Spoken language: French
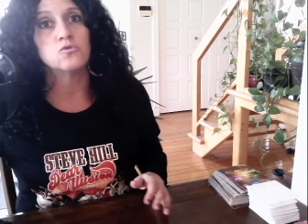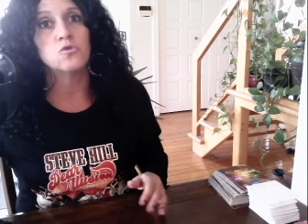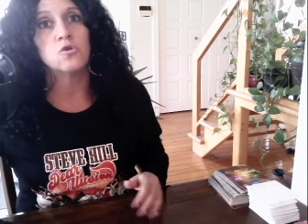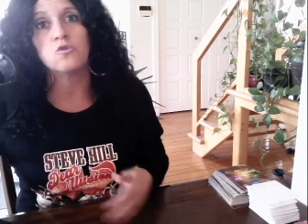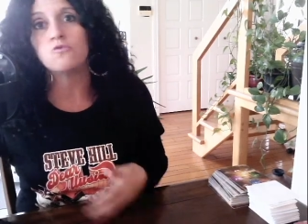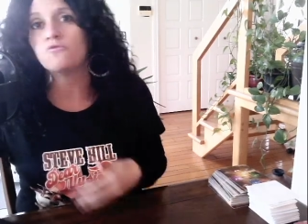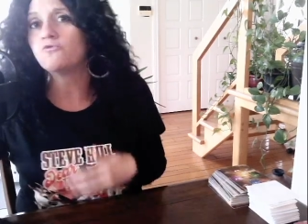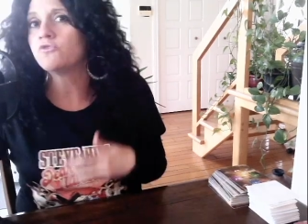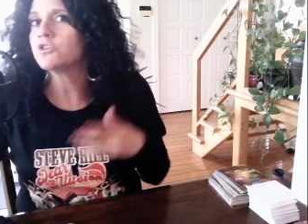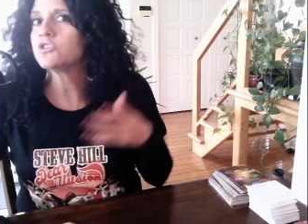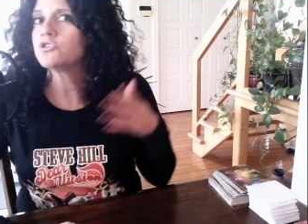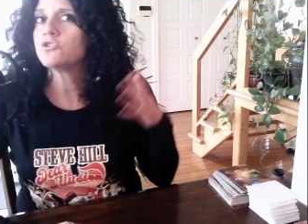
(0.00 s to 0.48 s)
on
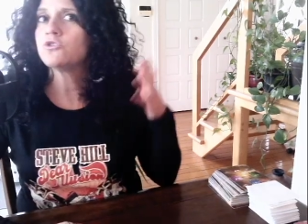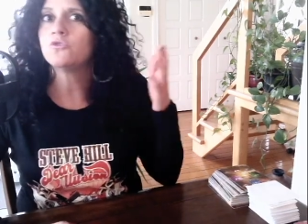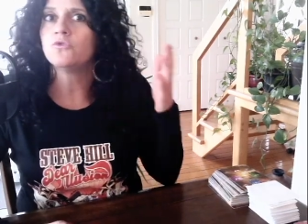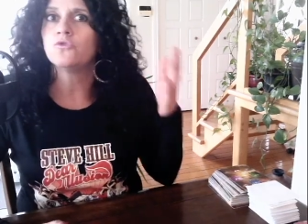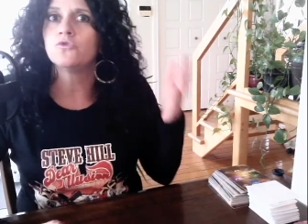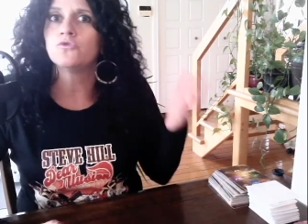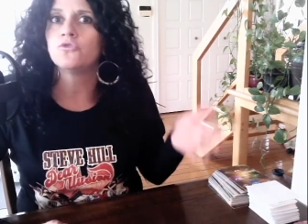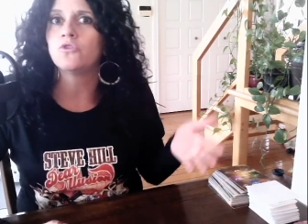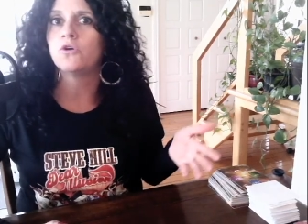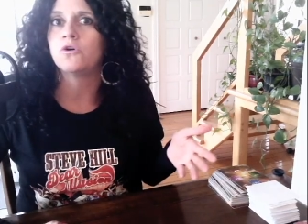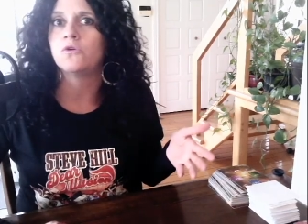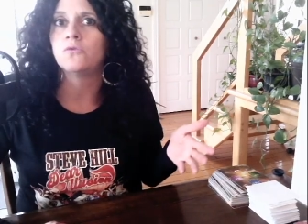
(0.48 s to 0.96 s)
voit son
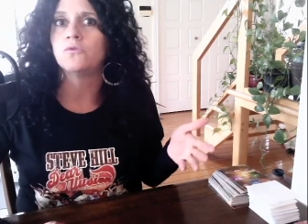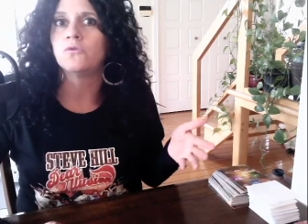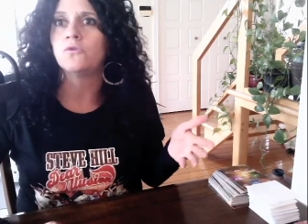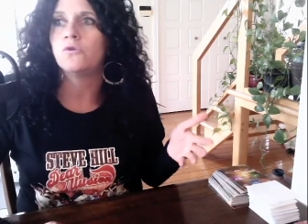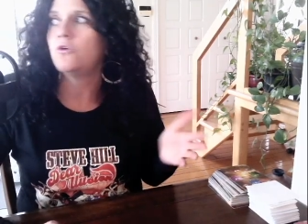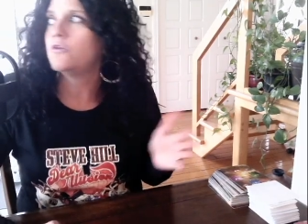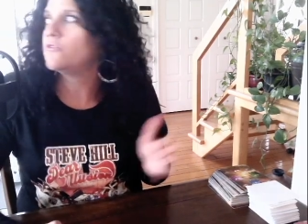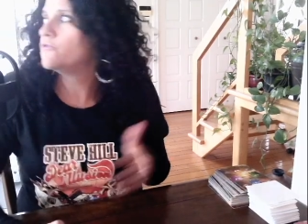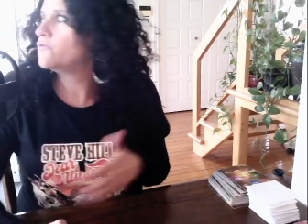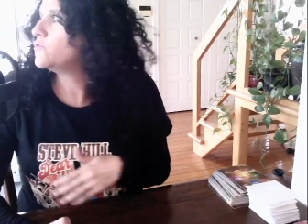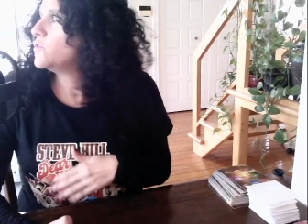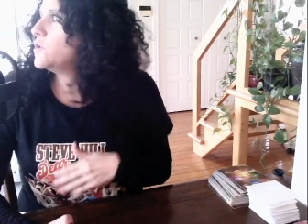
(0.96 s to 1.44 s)
nom,
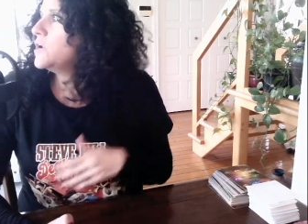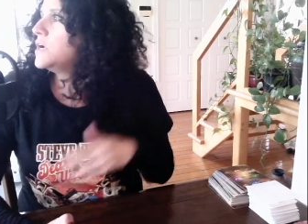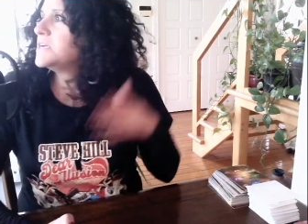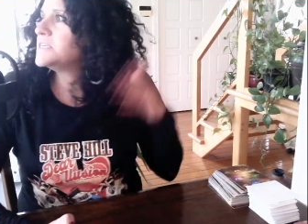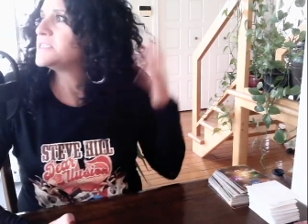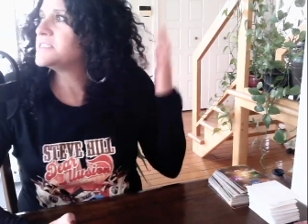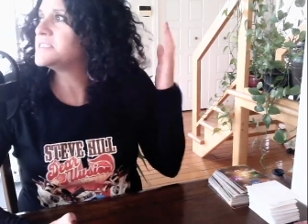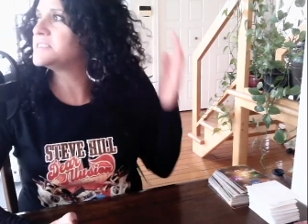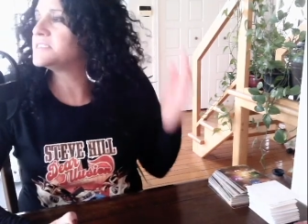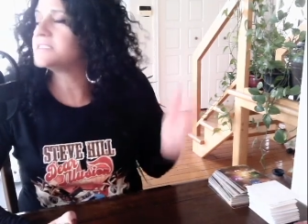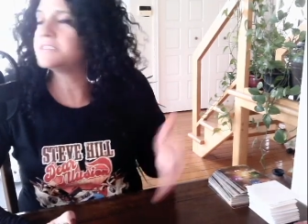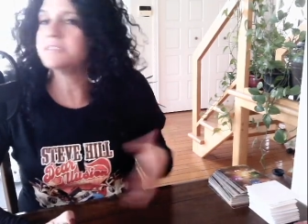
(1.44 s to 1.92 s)
on voit
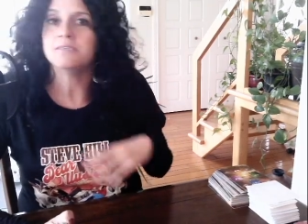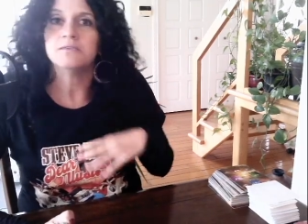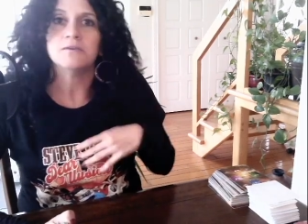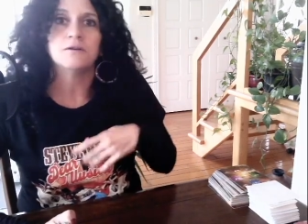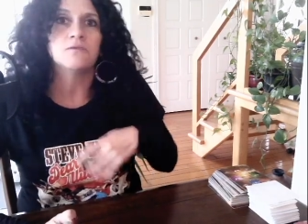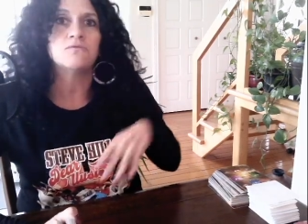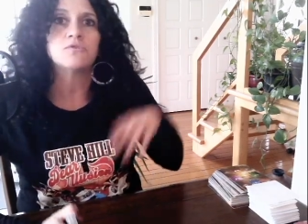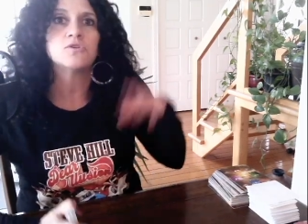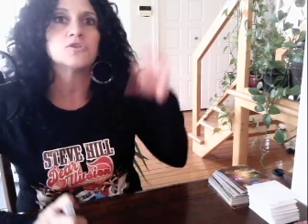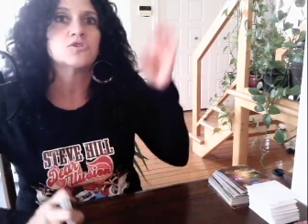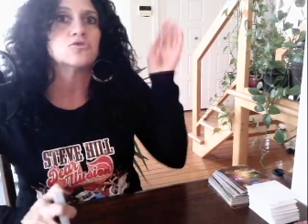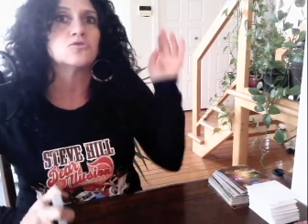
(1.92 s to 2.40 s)
ci, on
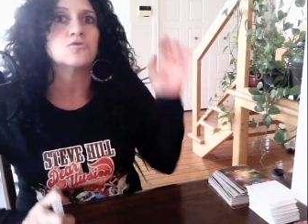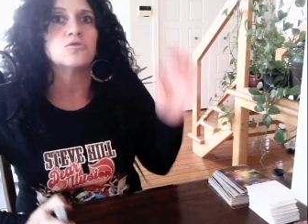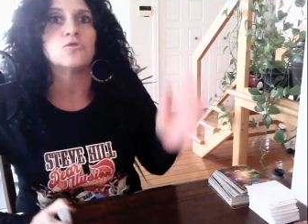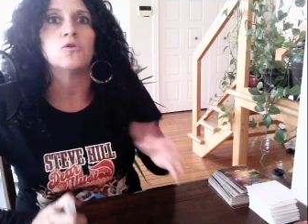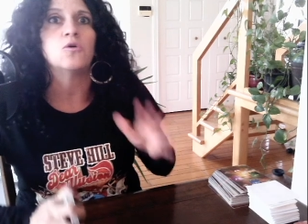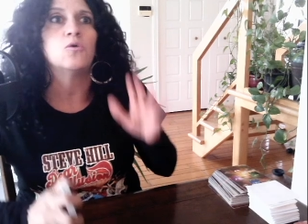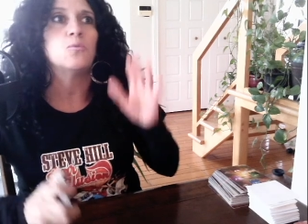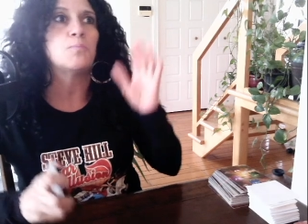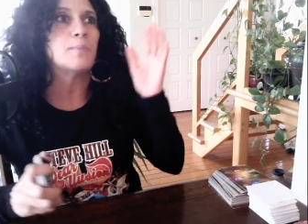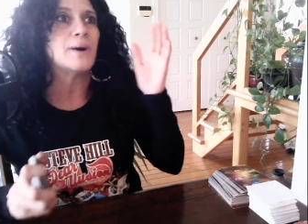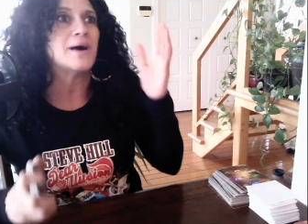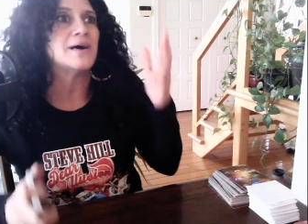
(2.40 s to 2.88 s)
voit ça,
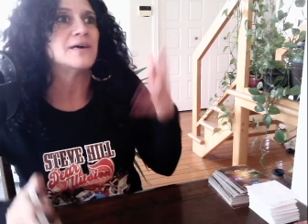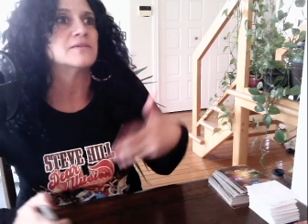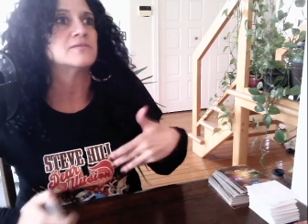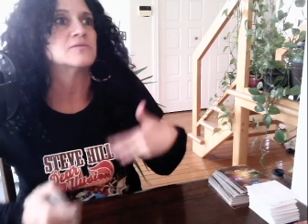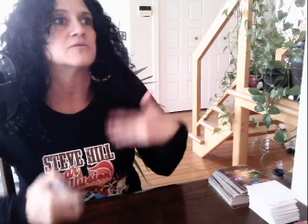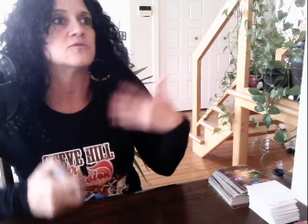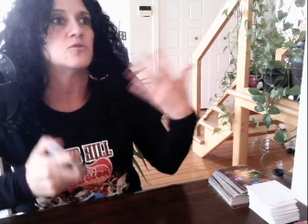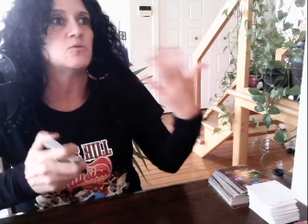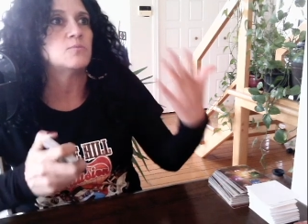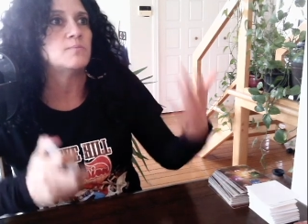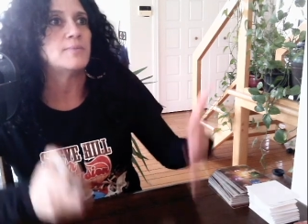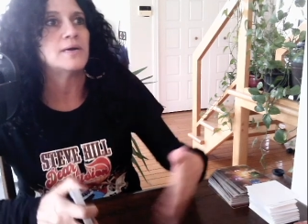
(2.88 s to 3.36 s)
on
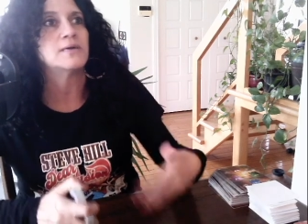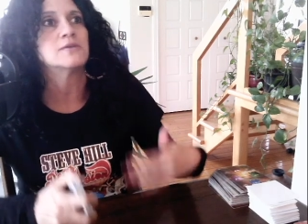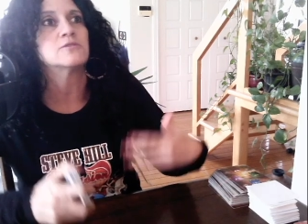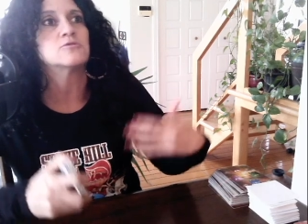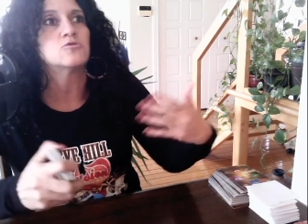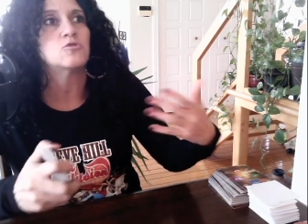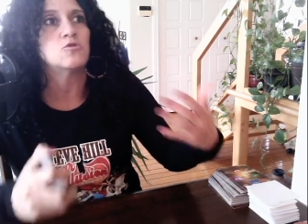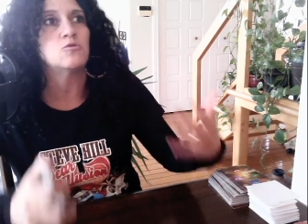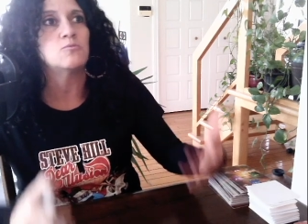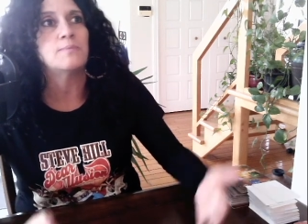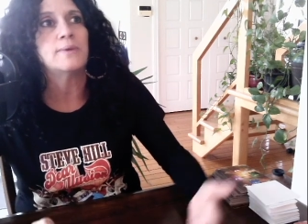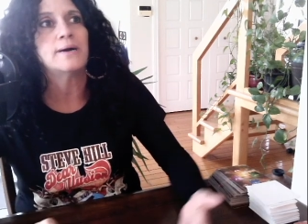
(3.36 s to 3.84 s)
pense, on pense,
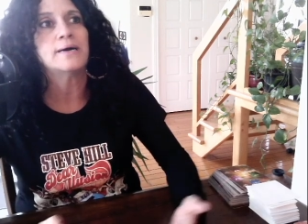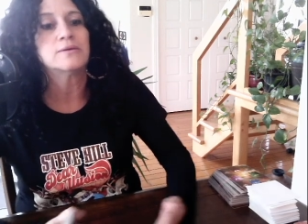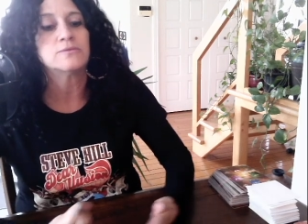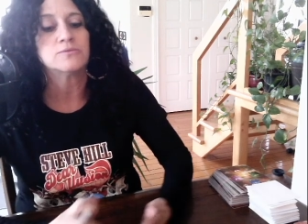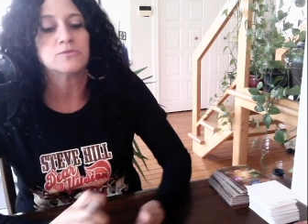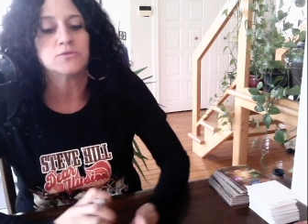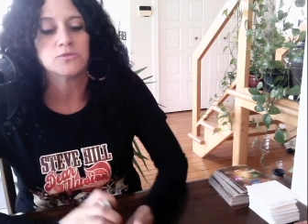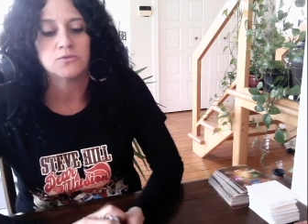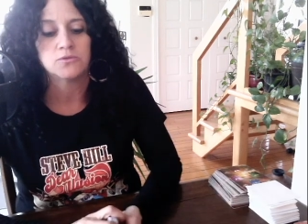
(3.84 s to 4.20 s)
on pense